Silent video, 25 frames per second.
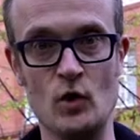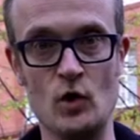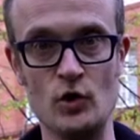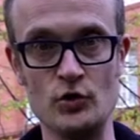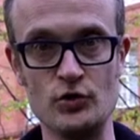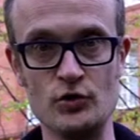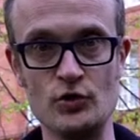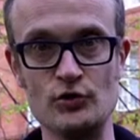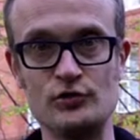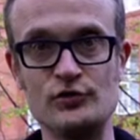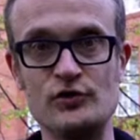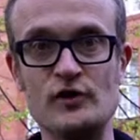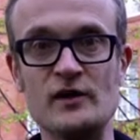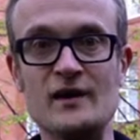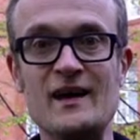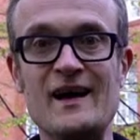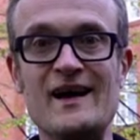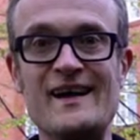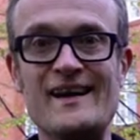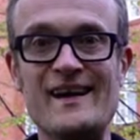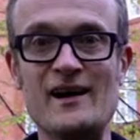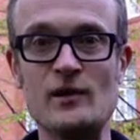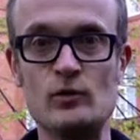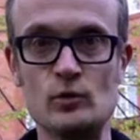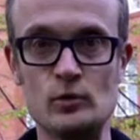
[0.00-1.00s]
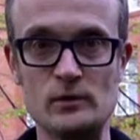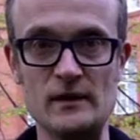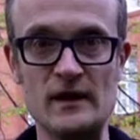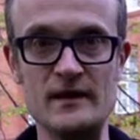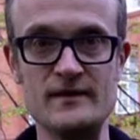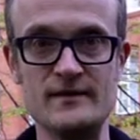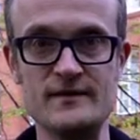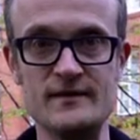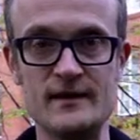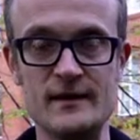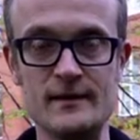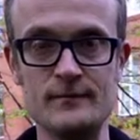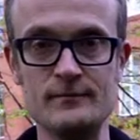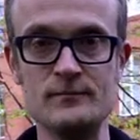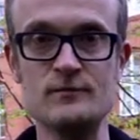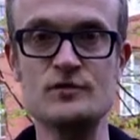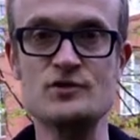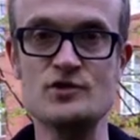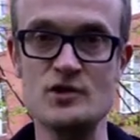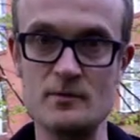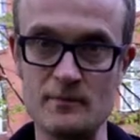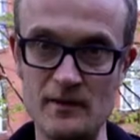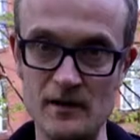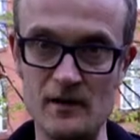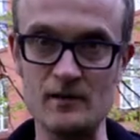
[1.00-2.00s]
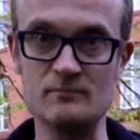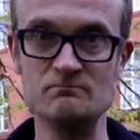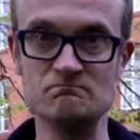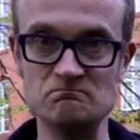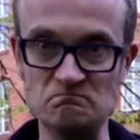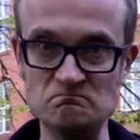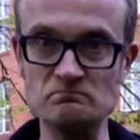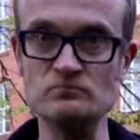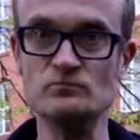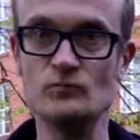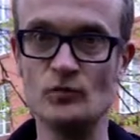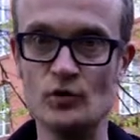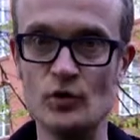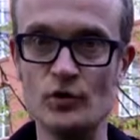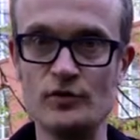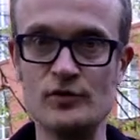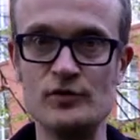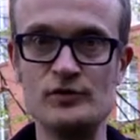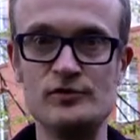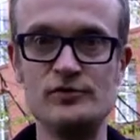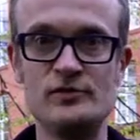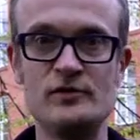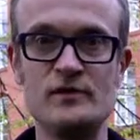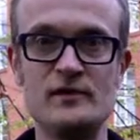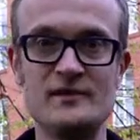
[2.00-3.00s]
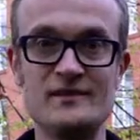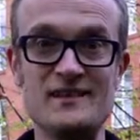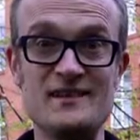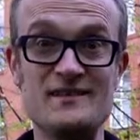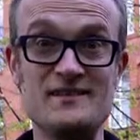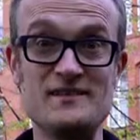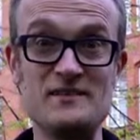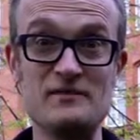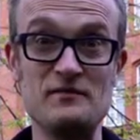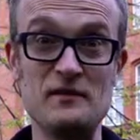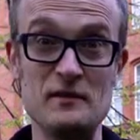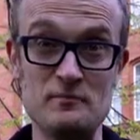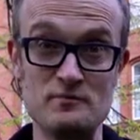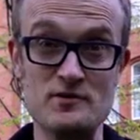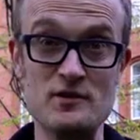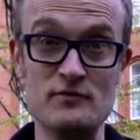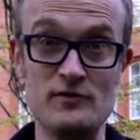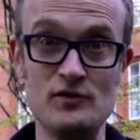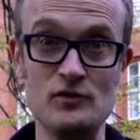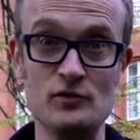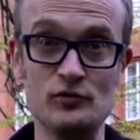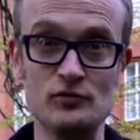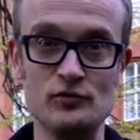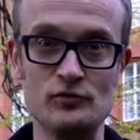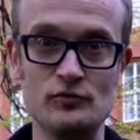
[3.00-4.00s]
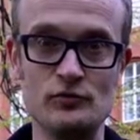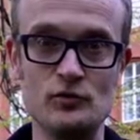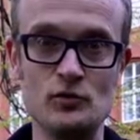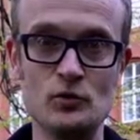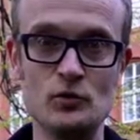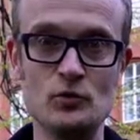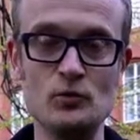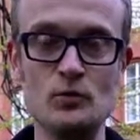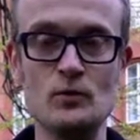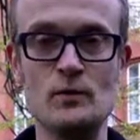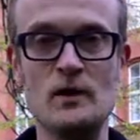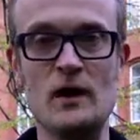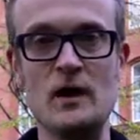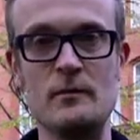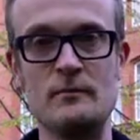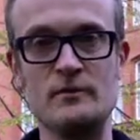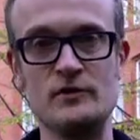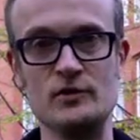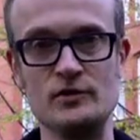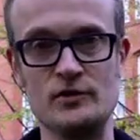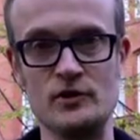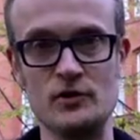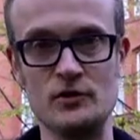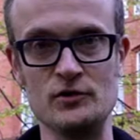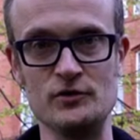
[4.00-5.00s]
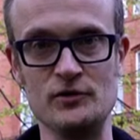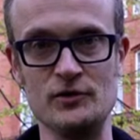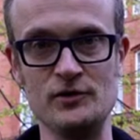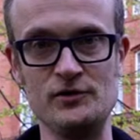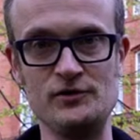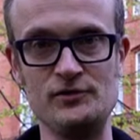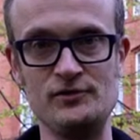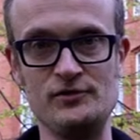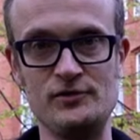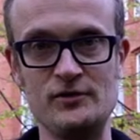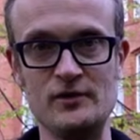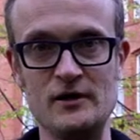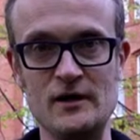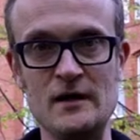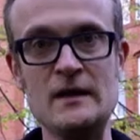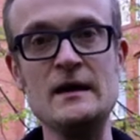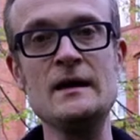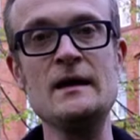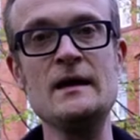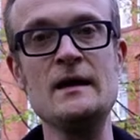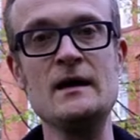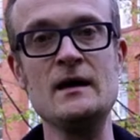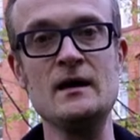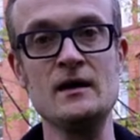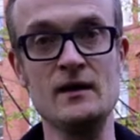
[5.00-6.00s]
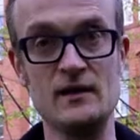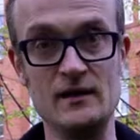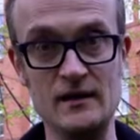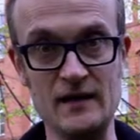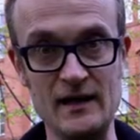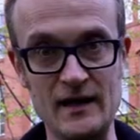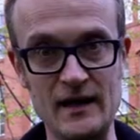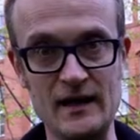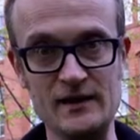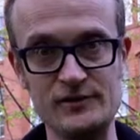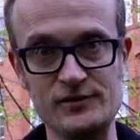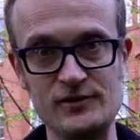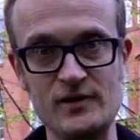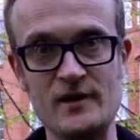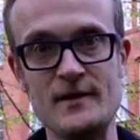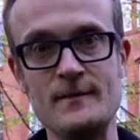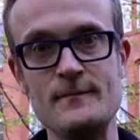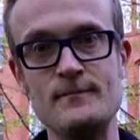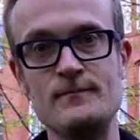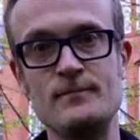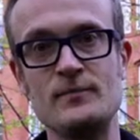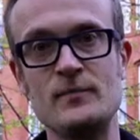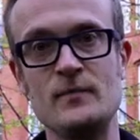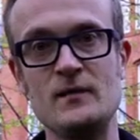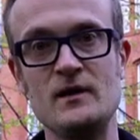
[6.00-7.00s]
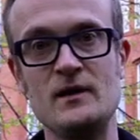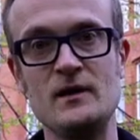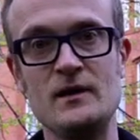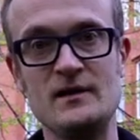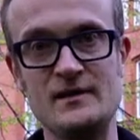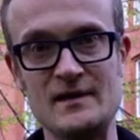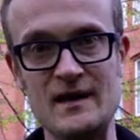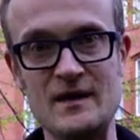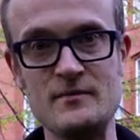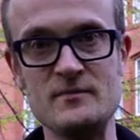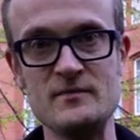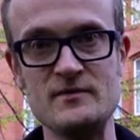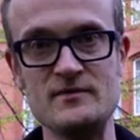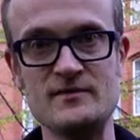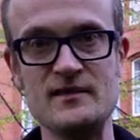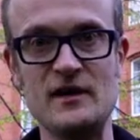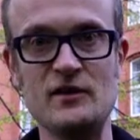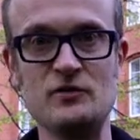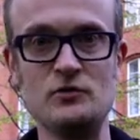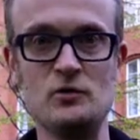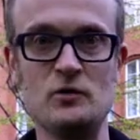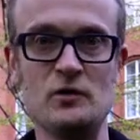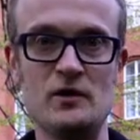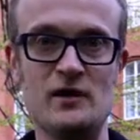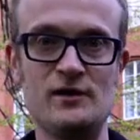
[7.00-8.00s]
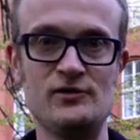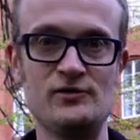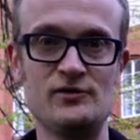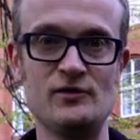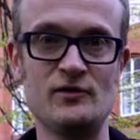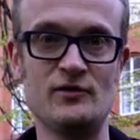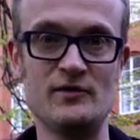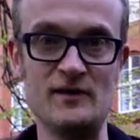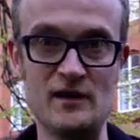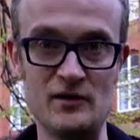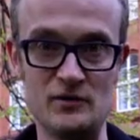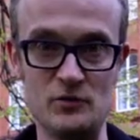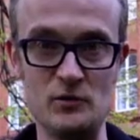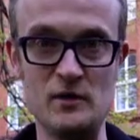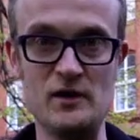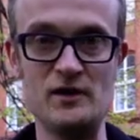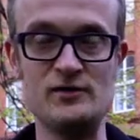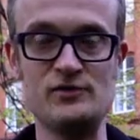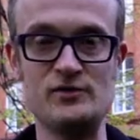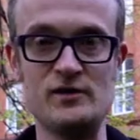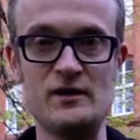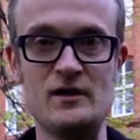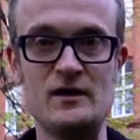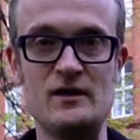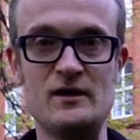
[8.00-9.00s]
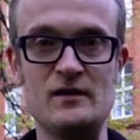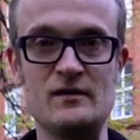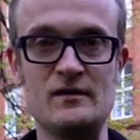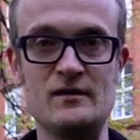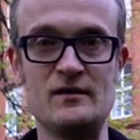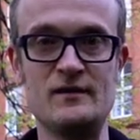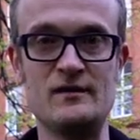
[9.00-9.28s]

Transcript: odnośnik rekrutacja. Trzeba dosyć intensywnie przewinąć w dół, aby do tego dojść. Klikacie i tam znajduje, znajdujecie